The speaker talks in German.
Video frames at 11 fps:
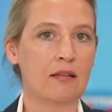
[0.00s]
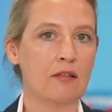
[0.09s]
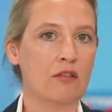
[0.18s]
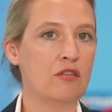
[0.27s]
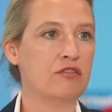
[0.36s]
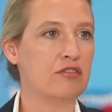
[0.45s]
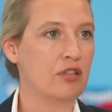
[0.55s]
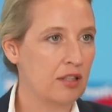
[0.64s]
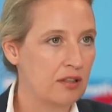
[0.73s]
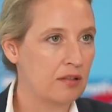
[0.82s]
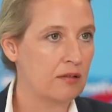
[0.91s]

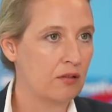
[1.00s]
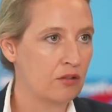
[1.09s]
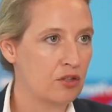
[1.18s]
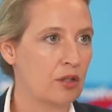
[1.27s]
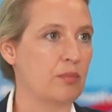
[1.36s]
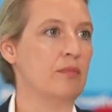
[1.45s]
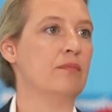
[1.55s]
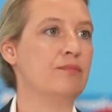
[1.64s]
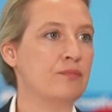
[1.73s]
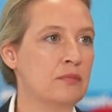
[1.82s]
sofort zu stoppen,